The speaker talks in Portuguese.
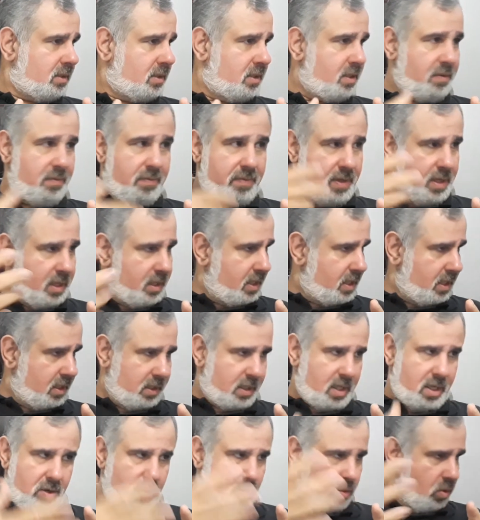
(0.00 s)
de vida
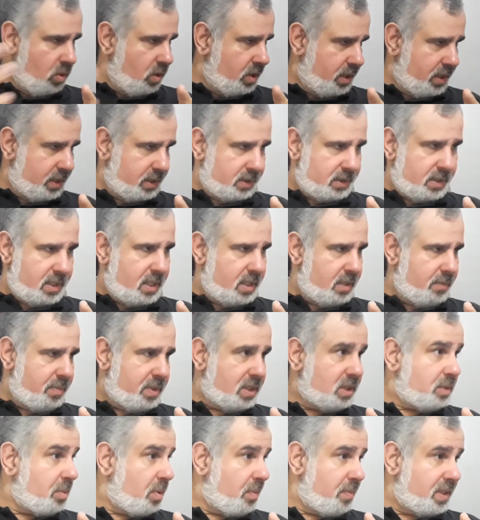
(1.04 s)
anteriores, né,
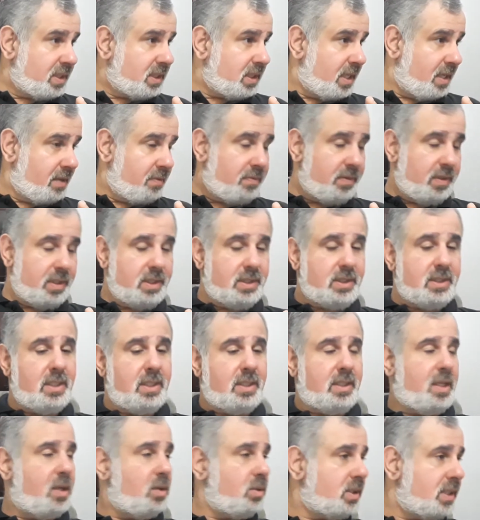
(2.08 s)
principalmente na infância
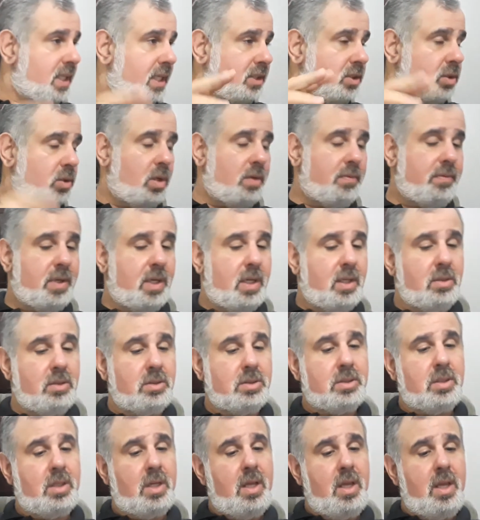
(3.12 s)
até os 7, 9
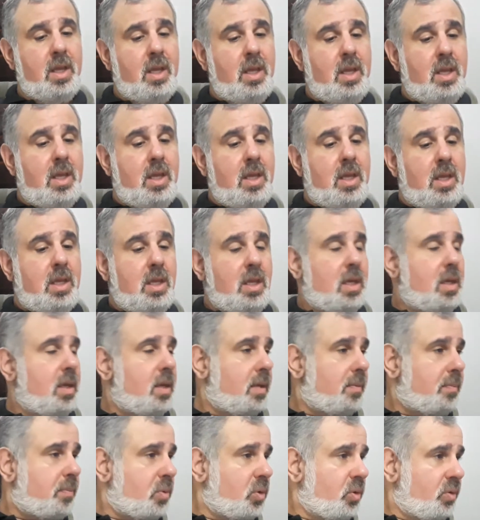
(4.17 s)
anos.
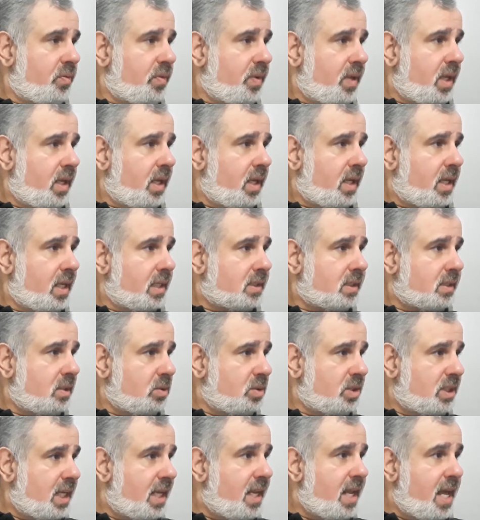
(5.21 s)
E, por fim,
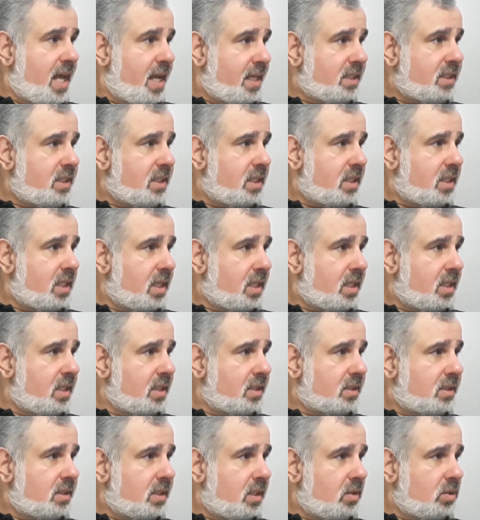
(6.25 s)
questão genética,
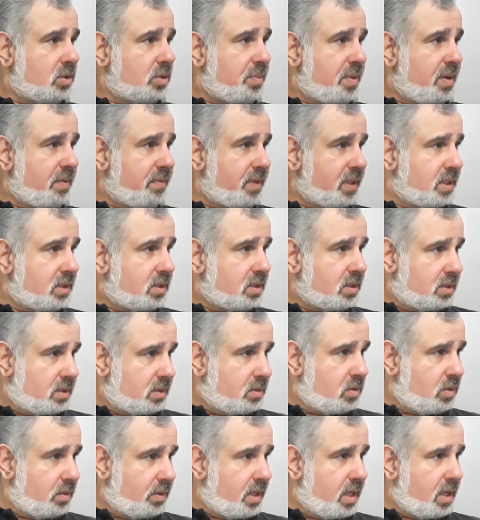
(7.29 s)
que são os perfis,
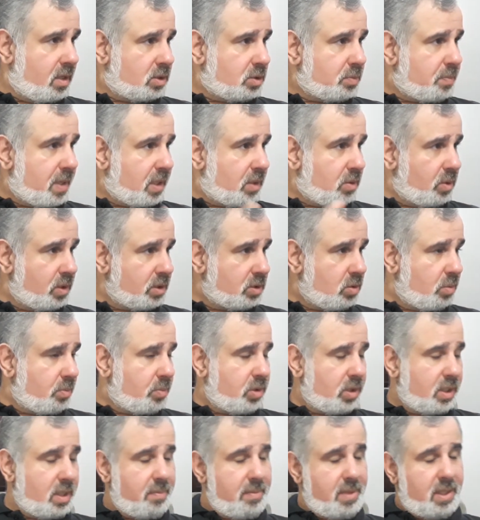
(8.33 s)
né, os padrões
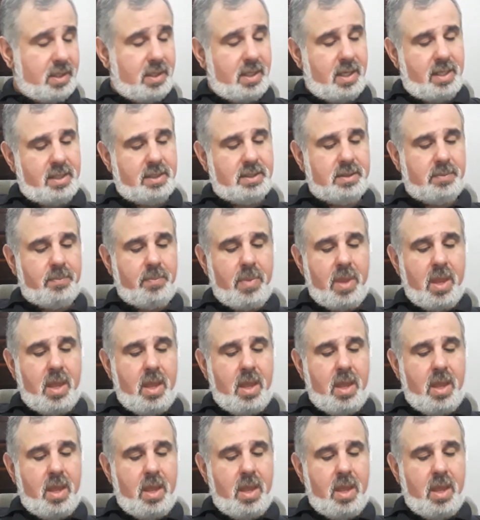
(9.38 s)
comportamentais.